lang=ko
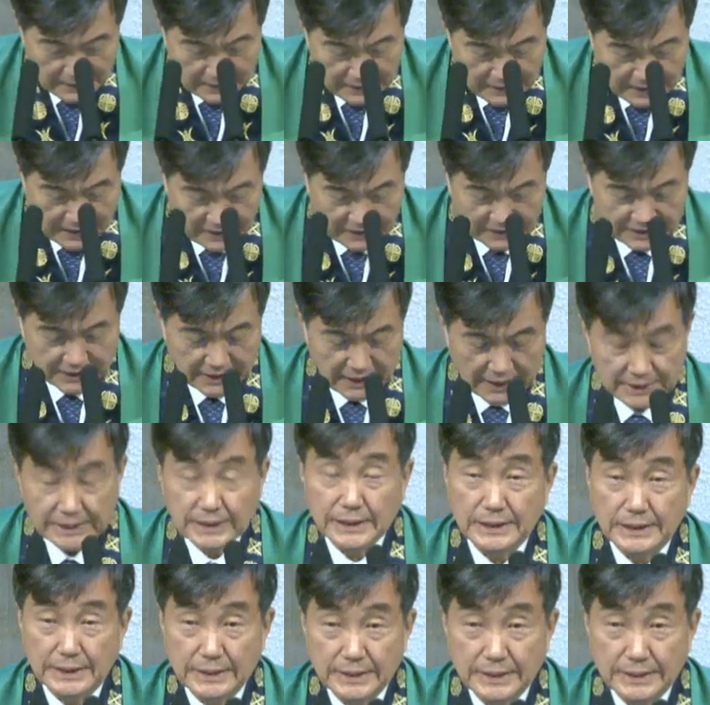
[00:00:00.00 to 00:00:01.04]

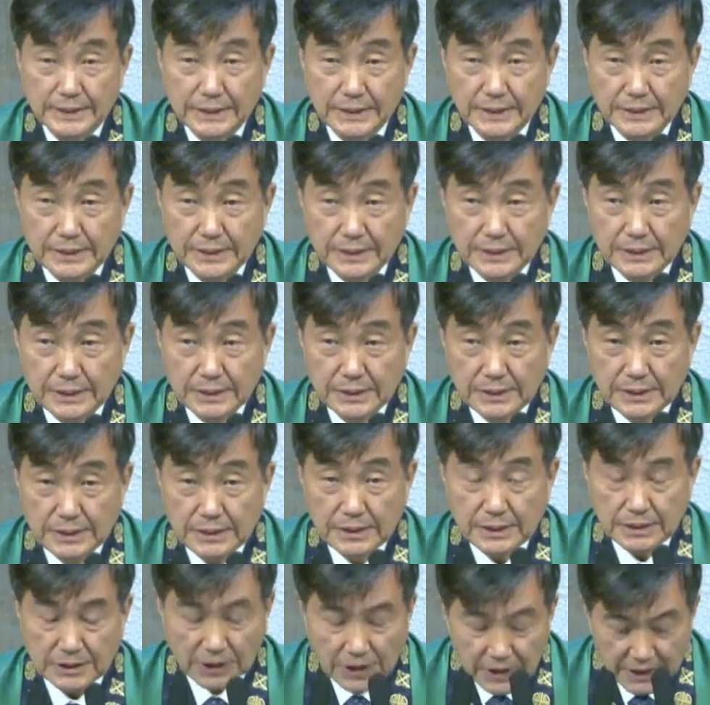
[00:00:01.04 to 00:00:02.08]
예언자들은
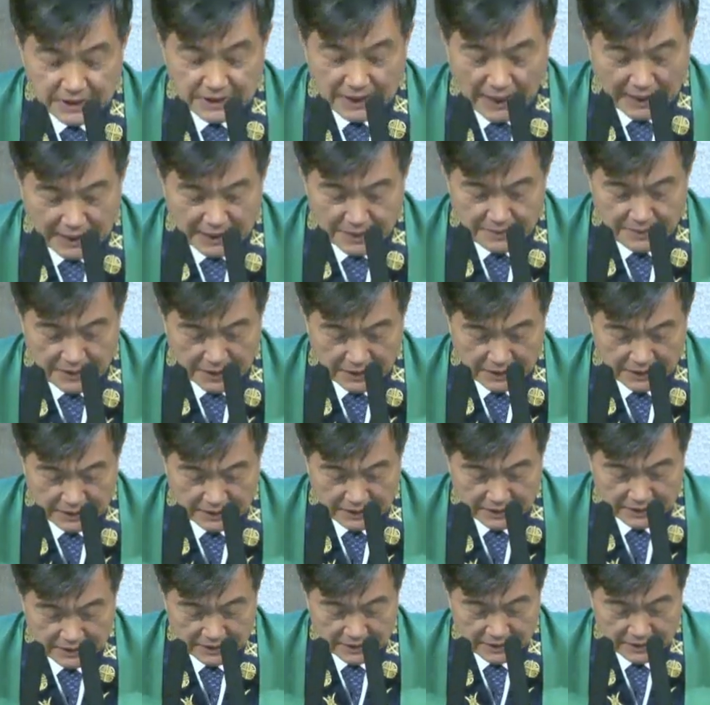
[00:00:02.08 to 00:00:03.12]
그렇지
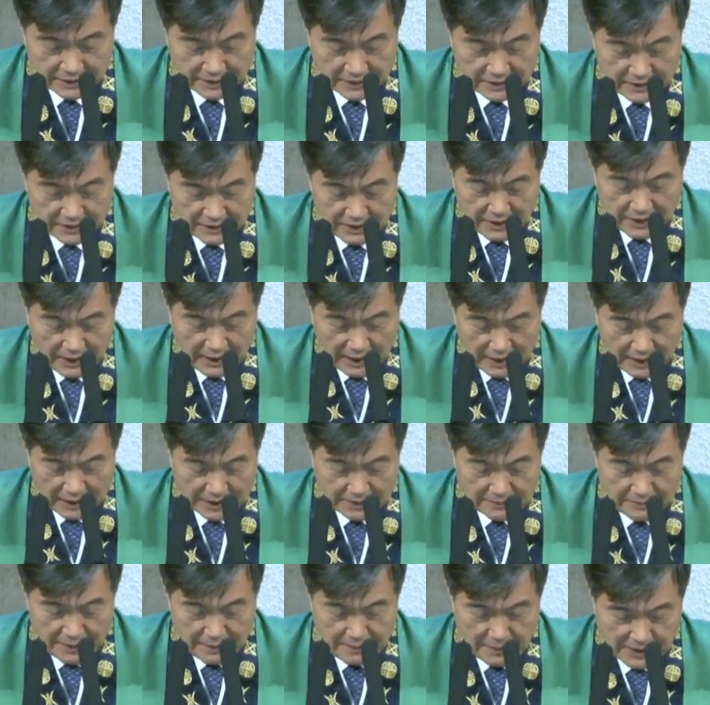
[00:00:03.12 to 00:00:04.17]
않으면
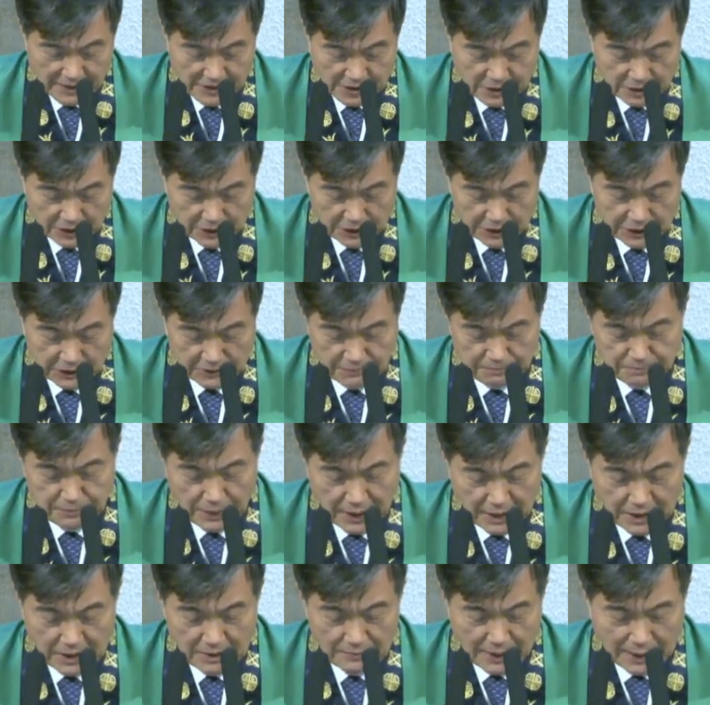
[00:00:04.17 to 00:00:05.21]
하나님의 백성이
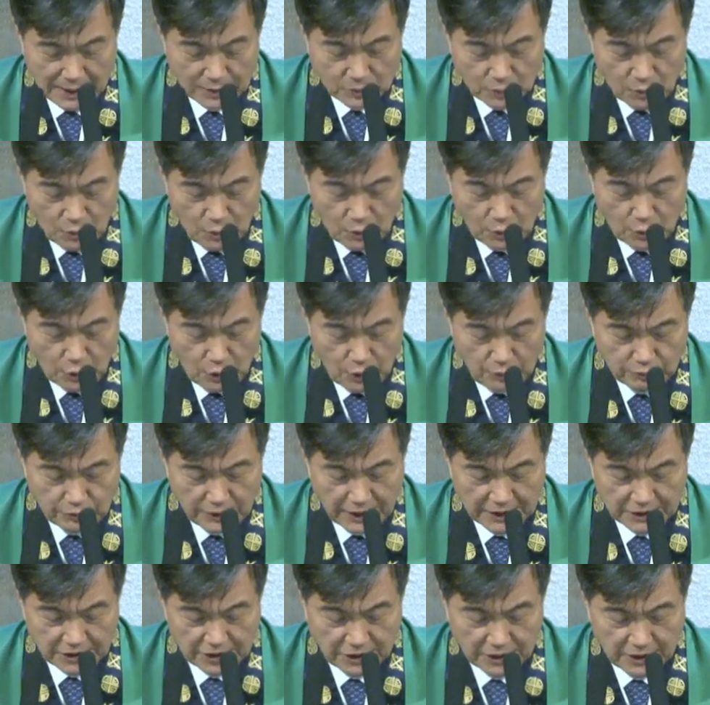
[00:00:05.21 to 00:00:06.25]
심판을 받고
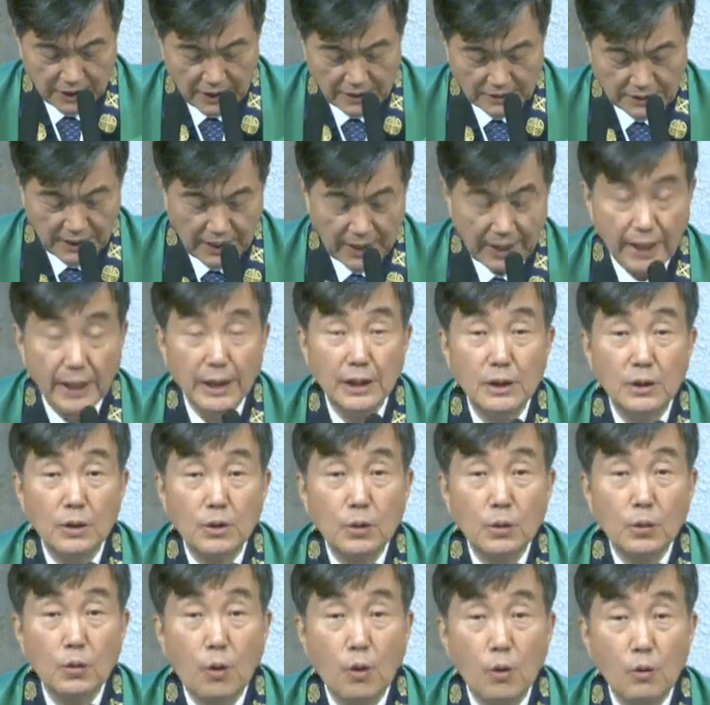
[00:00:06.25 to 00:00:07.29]
외부의 적에 의해
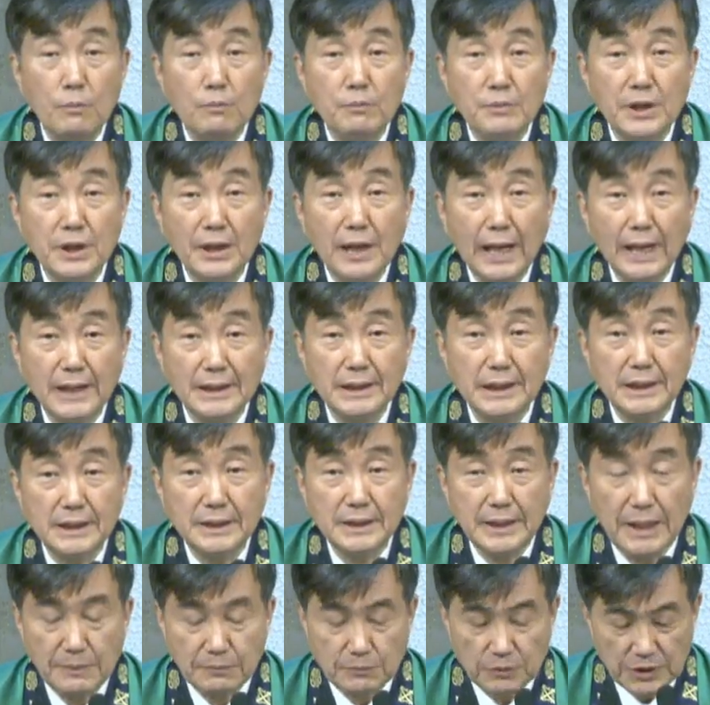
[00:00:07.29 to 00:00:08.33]
공멸하기
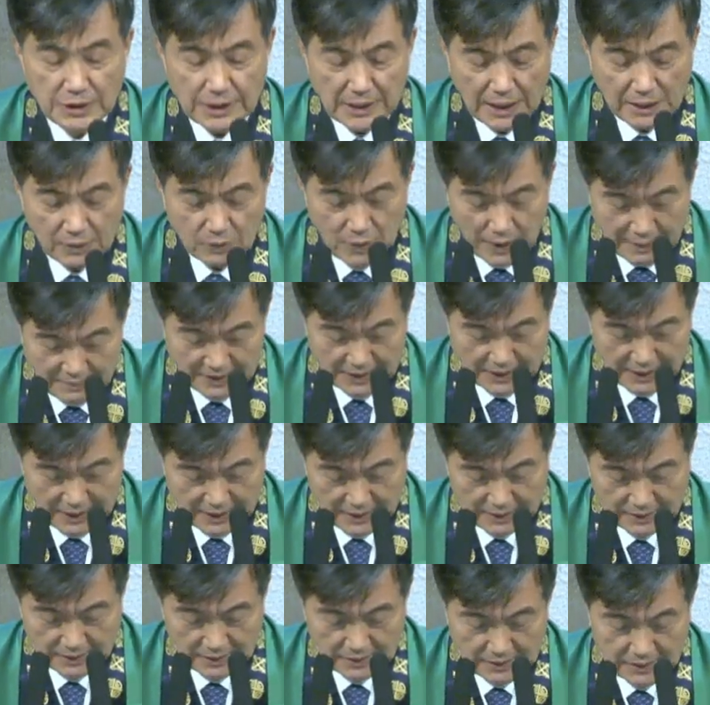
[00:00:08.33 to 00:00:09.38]
때문이라고 합니다.
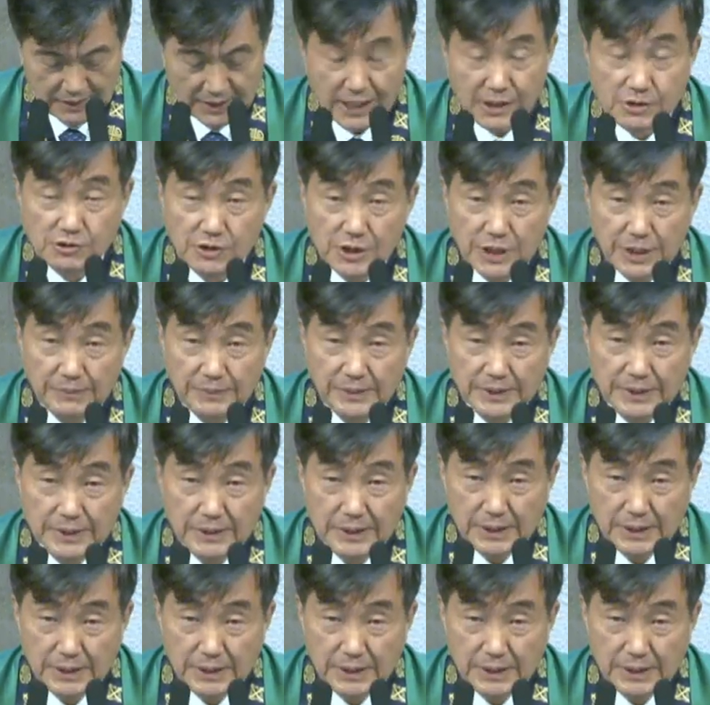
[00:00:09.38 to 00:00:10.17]
예수님은